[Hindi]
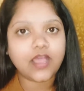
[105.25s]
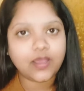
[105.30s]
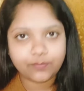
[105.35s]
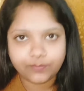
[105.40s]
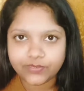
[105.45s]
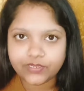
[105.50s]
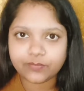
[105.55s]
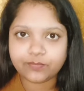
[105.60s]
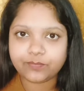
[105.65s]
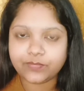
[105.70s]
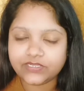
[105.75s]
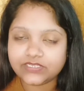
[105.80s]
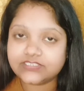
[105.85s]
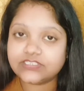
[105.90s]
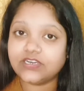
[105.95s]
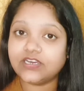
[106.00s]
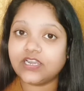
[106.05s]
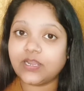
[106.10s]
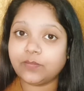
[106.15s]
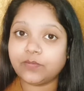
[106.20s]
आप भी अब प्लीज़
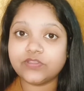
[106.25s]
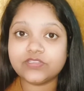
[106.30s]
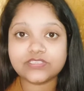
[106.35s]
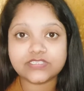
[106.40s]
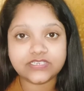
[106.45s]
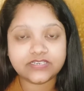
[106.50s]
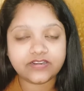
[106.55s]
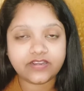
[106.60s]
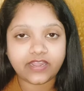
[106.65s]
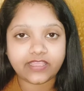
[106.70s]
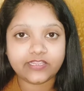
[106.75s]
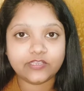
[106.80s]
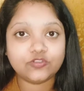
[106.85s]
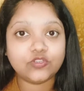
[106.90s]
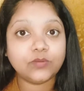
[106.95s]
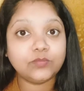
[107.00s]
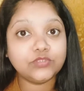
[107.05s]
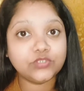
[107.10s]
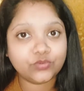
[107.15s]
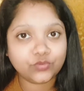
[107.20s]
अगर आपकी स्किन ड्राई है
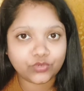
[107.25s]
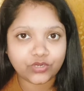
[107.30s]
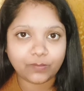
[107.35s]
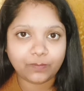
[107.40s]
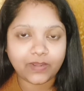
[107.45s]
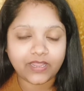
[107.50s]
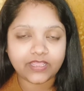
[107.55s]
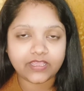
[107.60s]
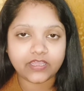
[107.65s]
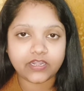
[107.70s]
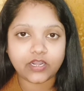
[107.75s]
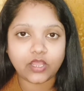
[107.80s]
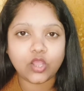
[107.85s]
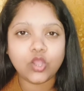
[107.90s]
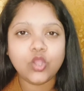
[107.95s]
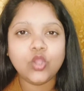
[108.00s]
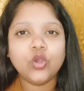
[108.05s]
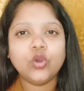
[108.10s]
तो आप ज़रूर अप्लाई करना